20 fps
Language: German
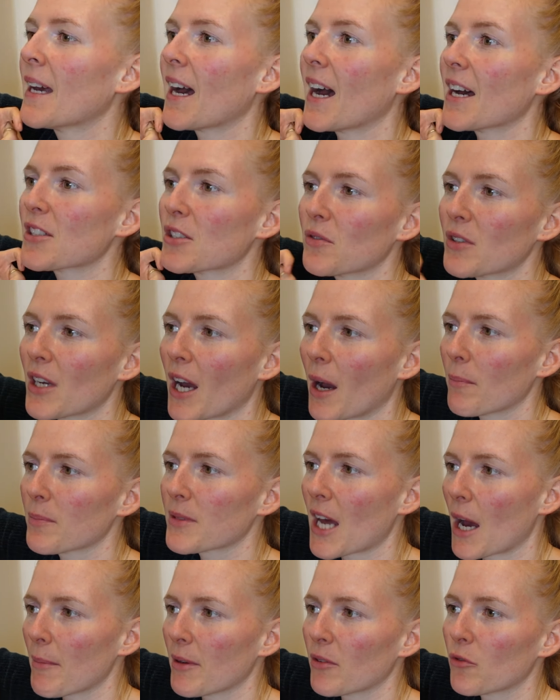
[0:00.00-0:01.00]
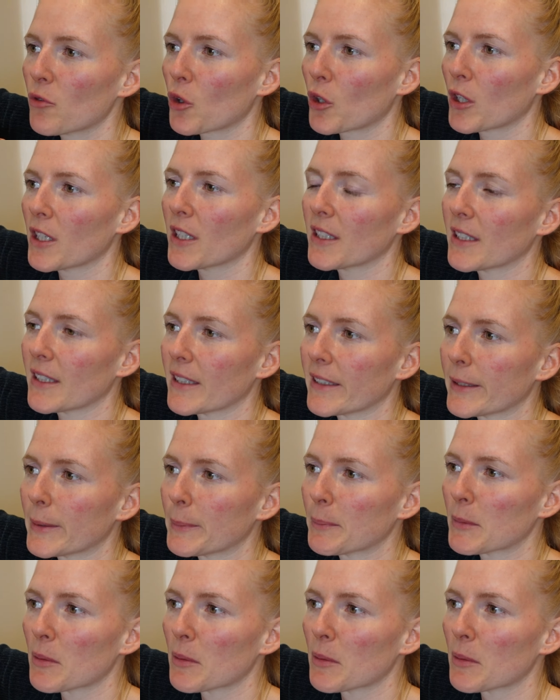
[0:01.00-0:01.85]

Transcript: Also wir haben damit wirklich ähm,